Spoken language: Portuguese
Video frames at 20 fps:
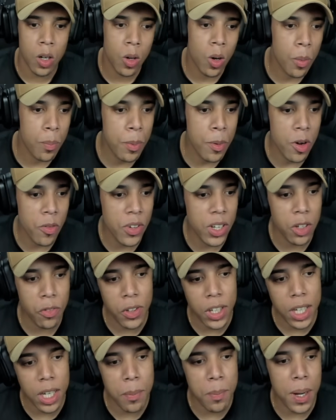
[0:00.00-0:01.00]
Copom,
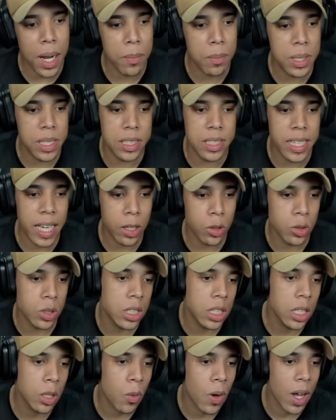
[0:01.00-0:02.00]
verifica aí pra mim,
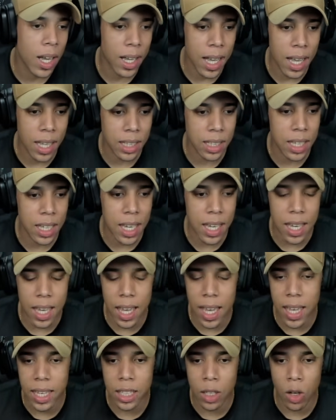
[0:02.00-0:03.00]

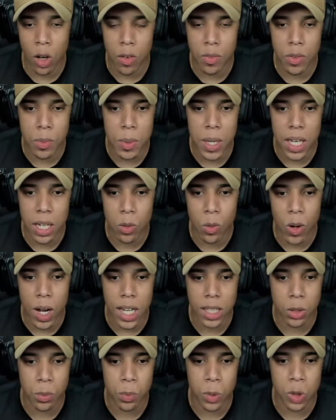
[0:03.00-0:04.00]

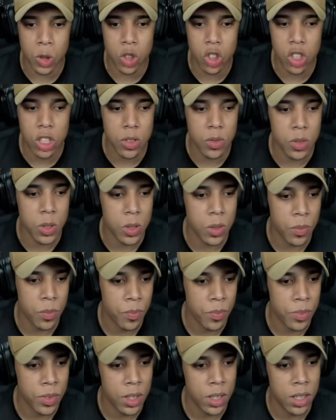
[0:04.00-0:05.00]
05HQR964, positivo?
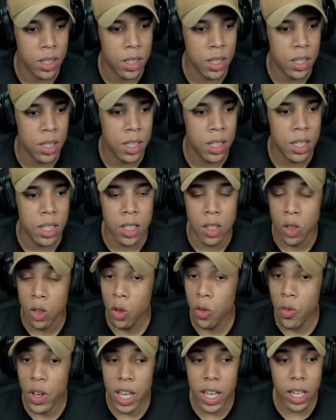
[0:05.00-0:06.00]

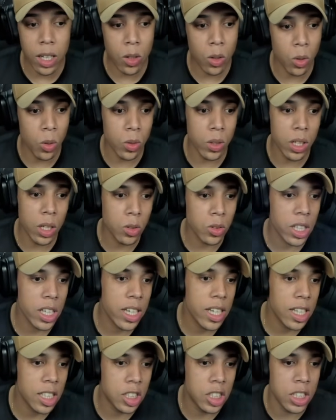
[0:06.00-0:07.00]
O veículo não tem
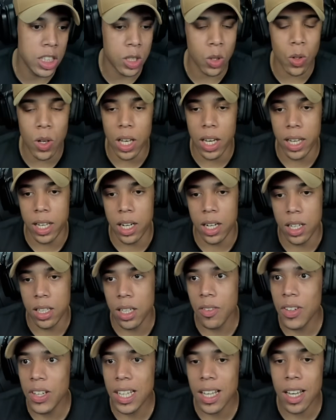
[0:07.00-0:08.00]
registro, galera.
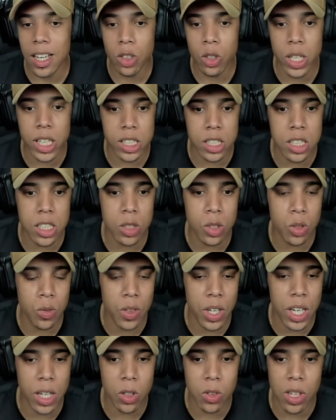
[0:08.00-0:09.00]
Na verdade, o registro do
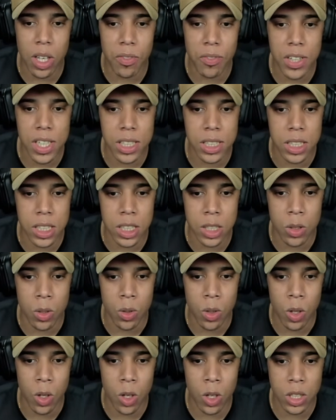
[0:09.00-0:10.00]
veículo tá
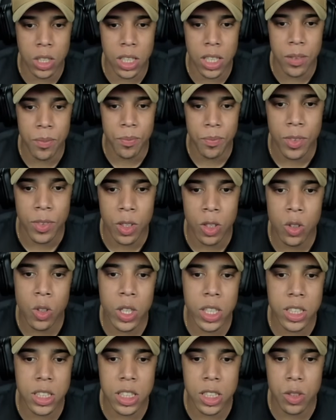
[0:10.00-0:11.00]
vencido, ok? O
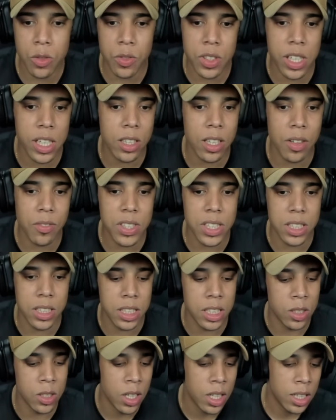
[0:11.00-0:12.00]
registro do veículo tá
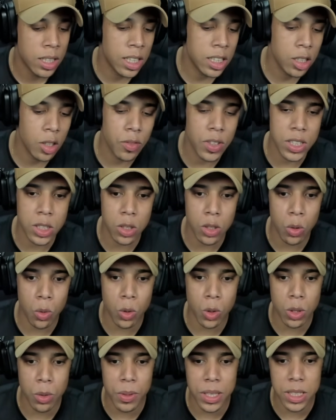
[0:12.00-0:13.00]
vencido. Deixa eu ver se eu
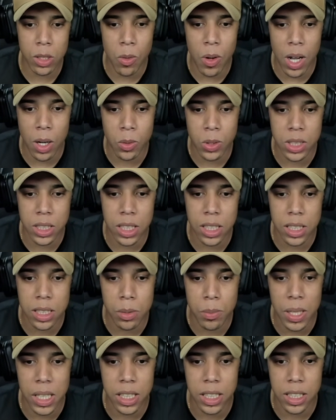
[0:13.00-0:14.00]
encontro mais alguma coisa aqui com
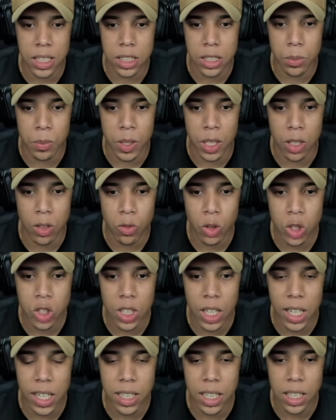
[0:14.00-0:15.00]
esse meliante, mano. Vou
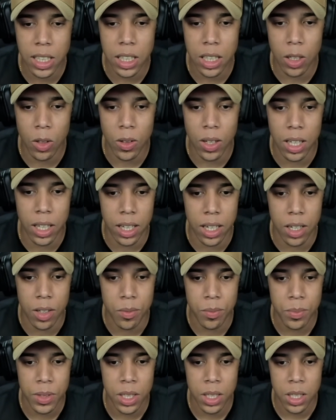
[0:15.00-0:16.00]
tirar ele daqui não, galera.
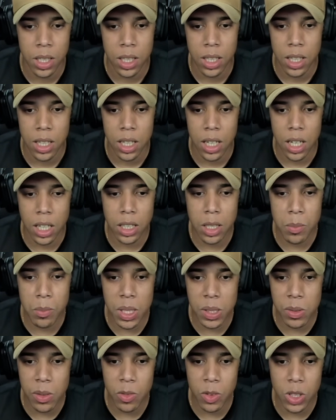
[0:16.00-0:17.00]
Aqui
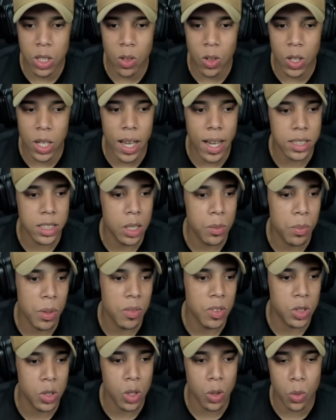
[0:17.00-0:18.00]
mesmo eu vou dar uma olhadinha pra
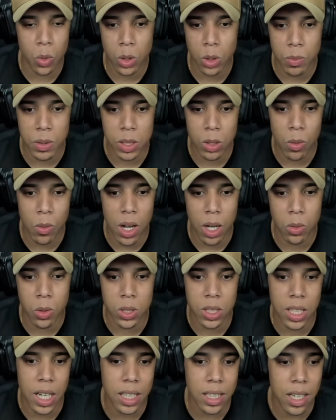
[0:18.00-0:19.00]
ver se eu encontro mais alguma
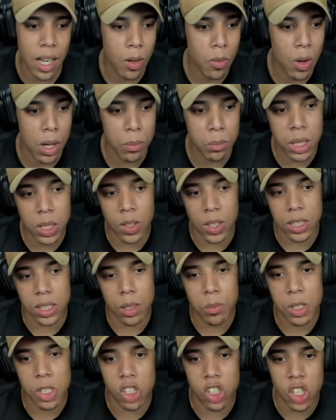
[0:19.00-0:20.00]
coisa. O cara tava tá com uma micro
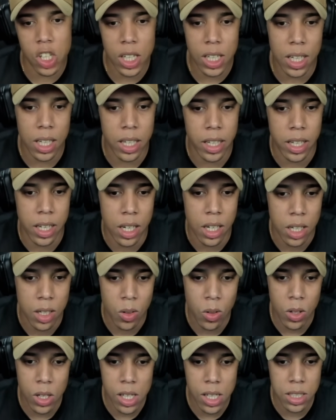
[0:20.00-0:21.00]
SMG, galera.
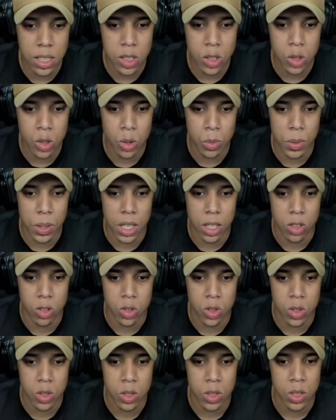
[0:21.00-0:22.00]
Olha isso, manos.